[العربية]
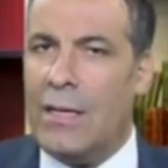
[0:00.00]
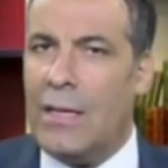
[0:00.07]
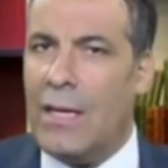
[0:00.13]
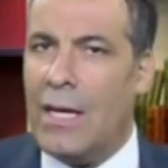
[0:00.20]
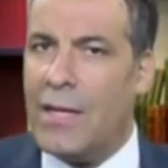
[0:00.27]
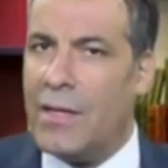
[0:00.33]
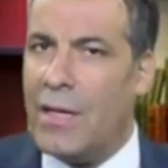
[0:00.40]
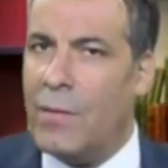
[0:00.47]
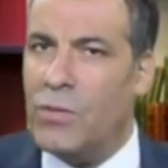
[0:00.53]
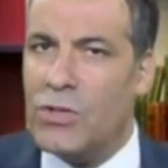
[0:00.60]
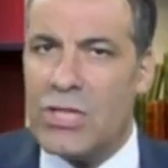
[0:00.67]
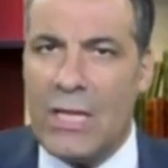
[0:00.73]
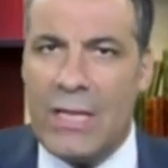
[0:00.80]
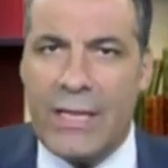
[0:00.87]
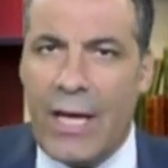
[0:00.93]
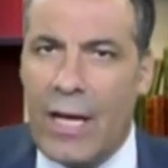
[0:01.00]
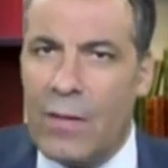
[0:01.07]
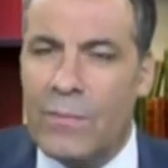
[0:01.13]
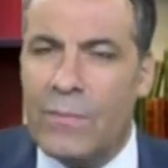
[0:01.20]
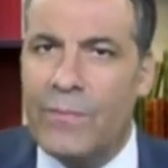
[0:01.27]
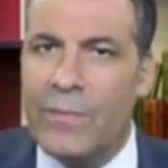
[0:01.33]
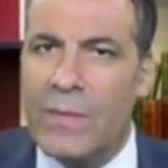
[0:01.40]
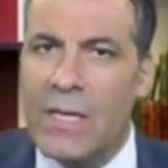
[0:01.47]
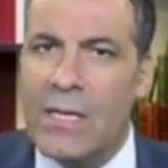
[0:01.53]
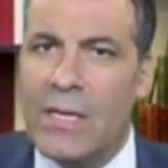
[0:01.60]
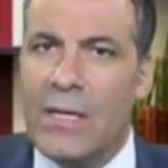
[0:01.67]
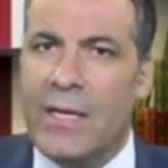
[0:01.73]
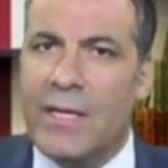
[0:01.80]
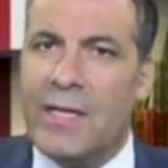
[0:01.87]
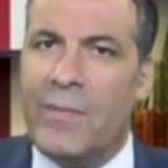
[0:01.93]
هذا مشكل تاعهم
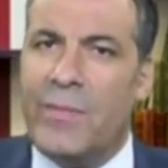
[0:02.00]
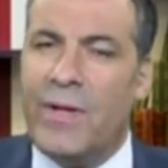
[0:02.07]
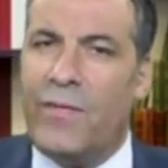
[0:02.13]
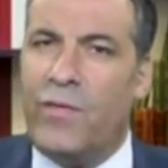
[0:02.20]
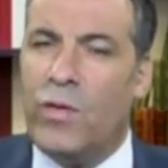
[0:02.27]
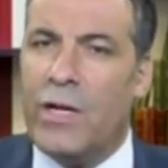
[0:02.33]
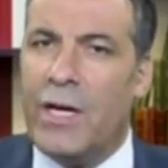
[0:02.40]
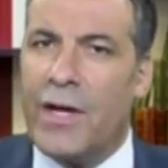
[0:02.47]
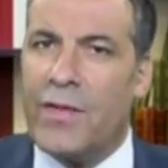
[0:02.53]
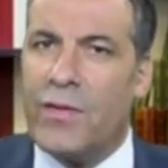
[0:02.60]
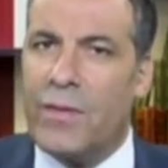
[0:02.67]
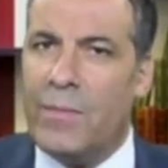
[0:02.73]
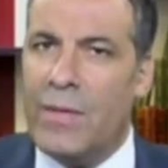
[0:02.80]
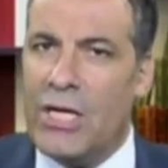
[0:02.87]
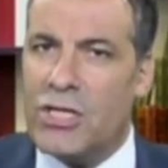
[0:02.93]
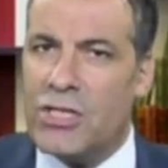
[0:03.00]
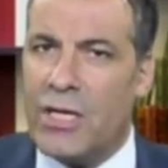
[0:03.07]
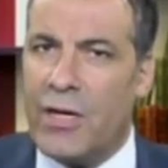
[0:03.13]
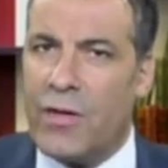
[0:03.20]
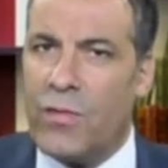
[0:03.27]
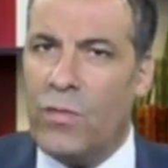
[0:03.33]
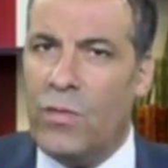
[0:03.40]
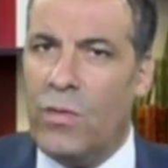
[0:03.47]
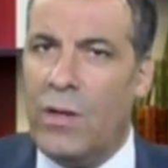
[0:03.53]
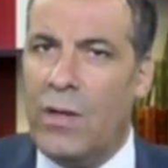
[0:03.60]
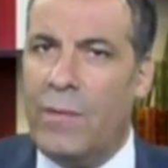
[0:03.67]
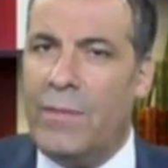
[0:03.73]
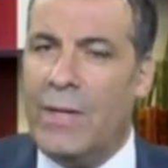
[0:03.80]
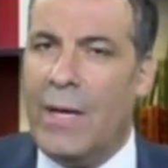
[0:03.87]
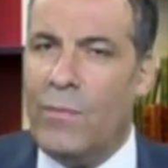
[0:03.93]
اذا بنى فوق ارض ماهيش ارضه آه،
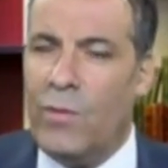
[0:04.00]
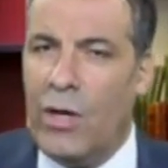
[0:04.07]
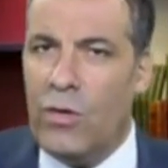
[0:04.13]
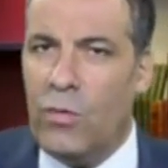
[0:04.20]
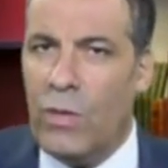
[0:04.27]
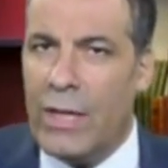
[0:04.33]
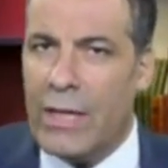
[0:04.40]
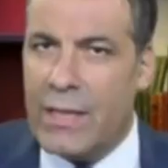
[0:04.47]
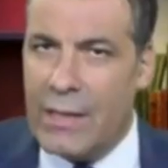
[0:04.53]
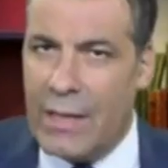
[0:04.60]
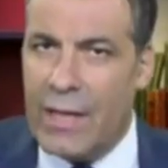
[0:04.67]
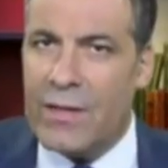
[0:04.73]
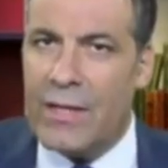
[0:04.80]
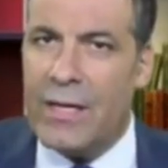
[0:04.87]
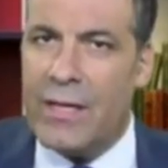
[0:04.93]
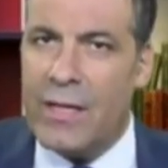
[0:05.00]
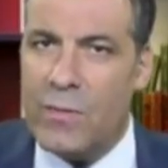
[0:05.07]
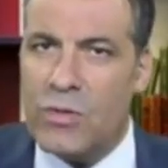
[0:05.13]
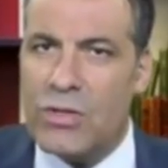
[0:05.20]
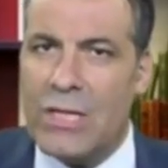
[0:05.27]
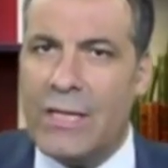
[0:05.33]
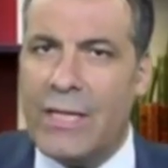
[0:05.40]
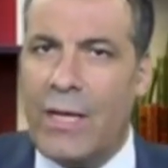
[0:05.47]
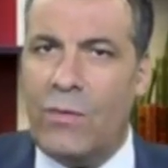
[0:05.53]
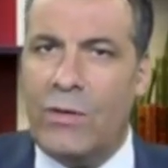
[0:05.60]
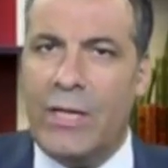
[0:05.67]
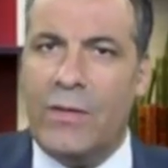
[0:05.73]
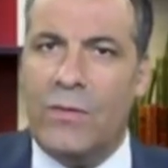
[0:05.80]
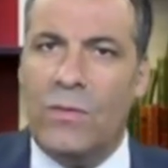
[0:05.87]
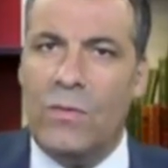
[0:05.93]
بامواله ولكن ايضا هذا المشكل تاعو
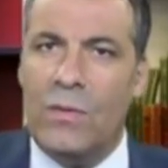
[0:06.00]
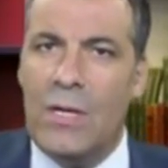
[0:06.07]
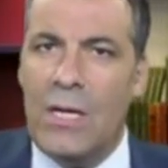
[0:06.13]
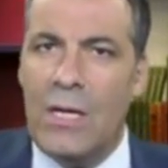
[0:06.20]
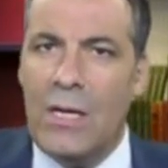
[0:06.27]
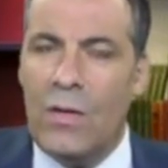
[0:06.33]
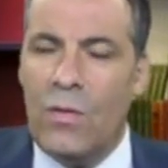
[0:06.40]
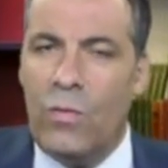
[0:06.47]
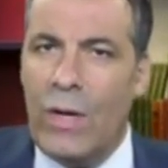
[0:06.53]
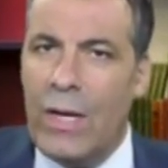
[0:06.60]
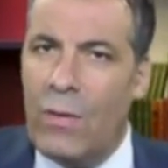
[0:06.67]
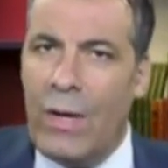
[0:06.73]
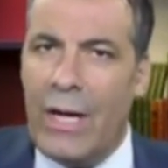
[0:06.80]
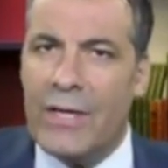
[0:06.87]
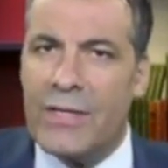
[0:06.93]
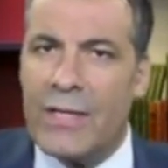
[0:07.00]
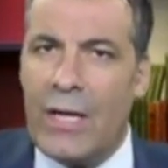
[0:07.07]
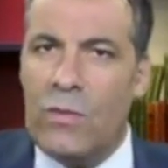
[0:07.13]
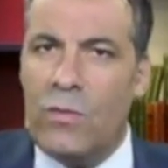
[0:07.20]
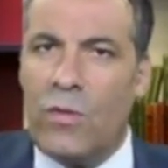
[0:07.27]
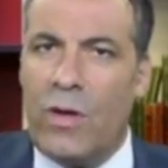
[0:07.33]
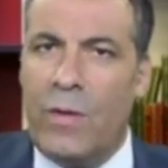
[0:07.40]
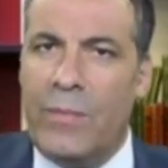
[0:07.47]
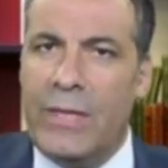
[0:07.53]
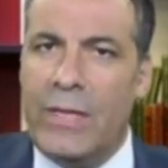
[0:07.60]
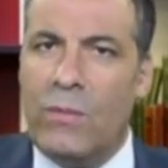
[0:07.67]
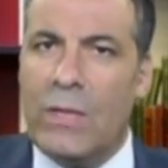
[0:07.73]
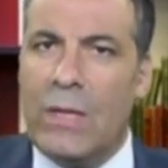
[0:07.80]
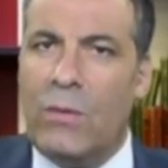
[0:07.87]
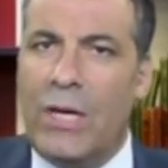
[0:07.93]
لانه ولا واحد قال له روح بني
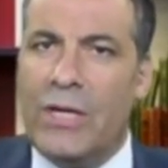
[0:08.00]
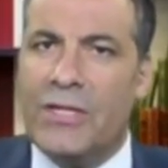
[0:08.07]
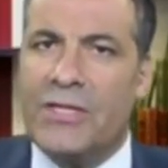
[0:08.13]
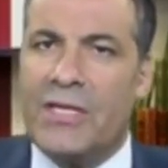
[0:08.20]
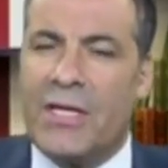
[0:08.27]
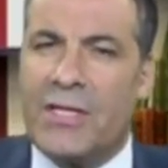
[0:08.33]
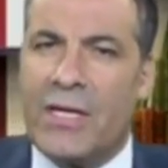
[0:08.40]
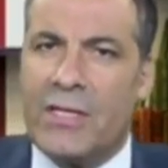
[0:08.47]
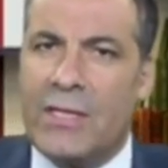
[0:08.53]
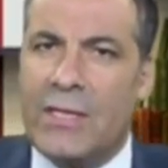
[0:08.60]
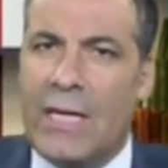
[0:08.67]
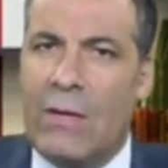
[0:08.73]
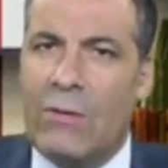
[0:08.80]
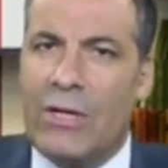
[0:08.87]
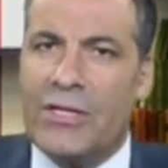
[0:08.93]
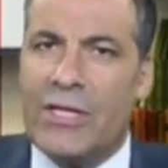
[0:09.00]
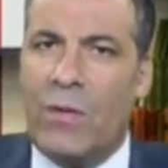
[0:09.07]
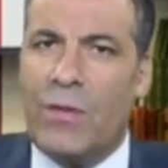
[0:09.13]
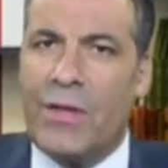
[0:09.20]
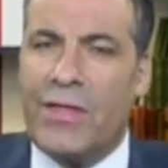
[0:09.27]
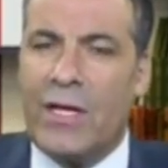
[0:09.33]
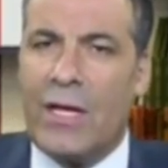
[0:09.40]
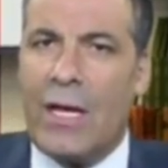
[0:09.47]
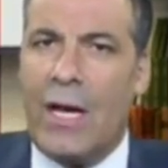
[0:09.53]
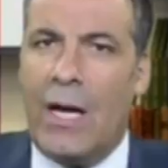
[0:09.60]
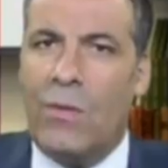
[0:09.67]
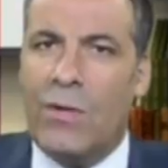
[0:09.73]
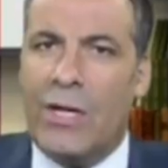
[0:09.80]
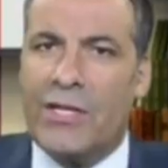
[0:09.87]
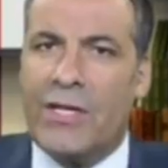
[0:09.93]
ولا واحد اعطاه تغطيه ولا اعطاه وثيقه
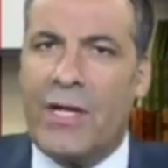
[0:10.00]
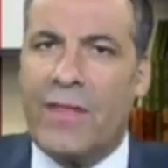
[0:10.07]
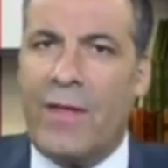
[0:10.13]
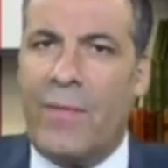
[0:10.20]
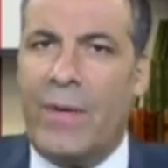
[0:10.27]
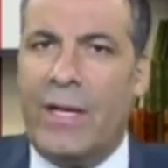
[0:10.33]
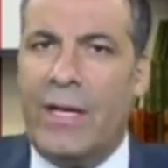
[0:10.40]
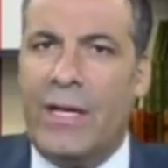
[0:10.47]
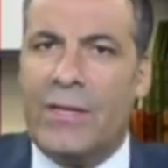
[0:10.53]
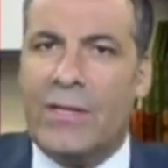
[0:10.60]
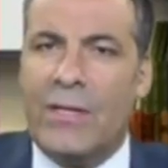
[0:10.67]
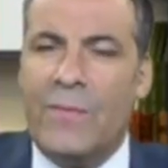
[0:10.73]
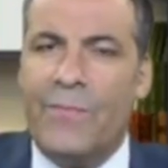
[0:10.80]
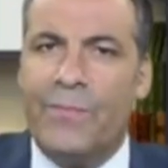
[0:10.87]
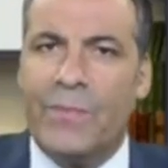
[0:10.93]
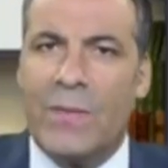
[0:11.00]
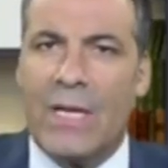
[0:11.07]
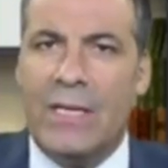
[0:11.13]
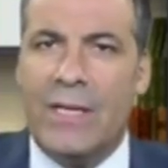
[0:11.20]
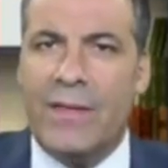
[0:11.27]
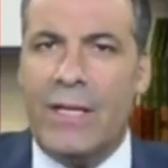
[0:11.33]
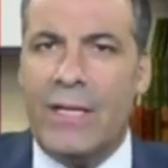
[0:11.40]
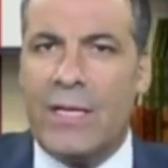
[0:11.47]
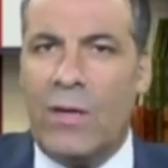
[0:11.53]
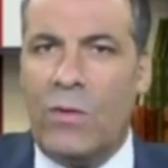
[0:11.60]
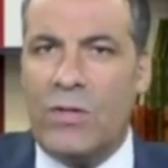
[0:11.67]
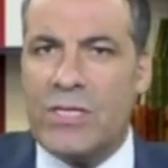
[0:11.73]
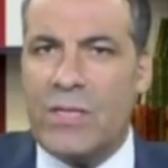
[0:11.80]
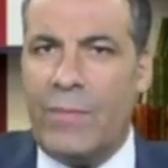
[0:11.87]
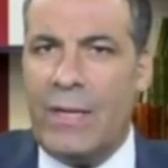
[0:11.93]
ولا اعطاه ضمانات لذلك
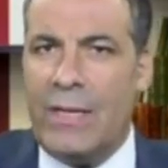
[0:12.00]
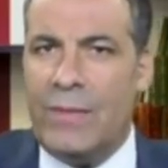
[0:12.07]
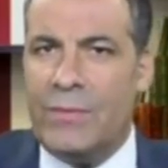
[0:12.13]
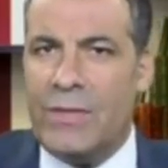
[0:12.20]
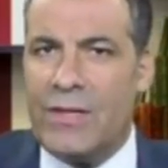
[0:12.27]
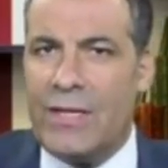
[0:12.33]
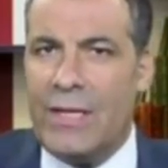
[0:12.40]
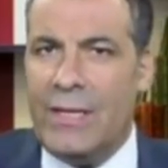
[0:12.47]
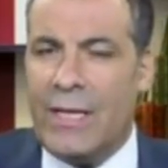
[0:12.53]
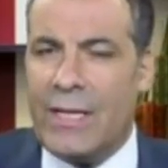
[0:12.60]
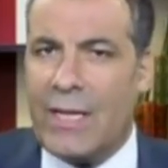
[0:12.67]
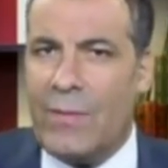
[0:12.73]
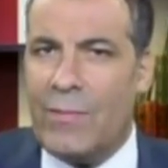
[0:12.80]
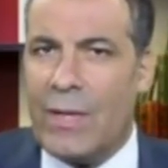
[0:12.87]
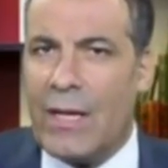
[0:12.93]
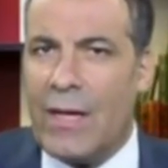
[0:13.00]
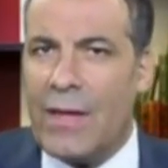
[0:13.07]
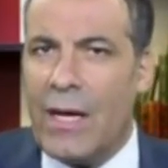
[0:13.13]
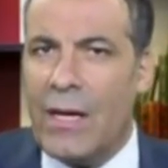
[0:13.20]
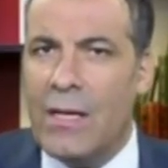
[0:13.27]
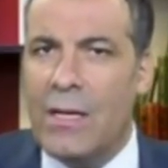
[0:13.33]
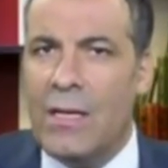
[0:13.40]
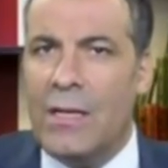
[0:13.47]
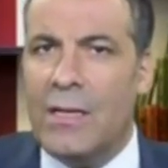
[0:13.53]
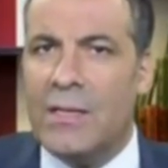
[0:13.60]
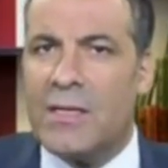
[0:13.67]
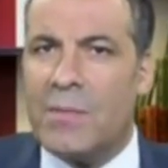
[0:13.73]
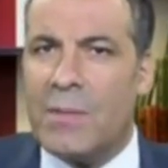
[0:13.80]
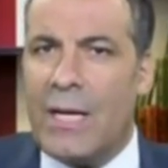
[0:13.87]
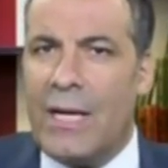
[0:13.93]
وجب الامتثال لاحكام القضاء
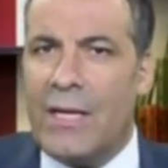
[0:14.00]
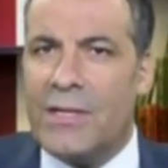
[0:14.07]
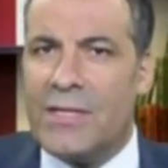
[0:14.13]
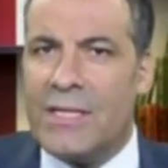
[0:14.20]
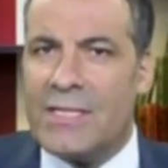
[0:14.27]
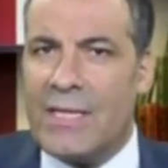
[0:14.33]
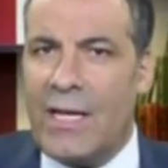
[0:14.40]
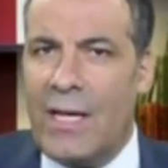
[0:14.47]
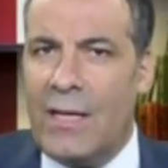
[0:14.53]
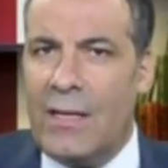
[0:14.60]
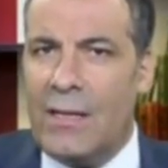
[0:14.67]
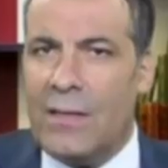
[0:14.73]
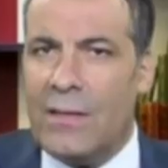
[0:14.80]
تبقى على اتصال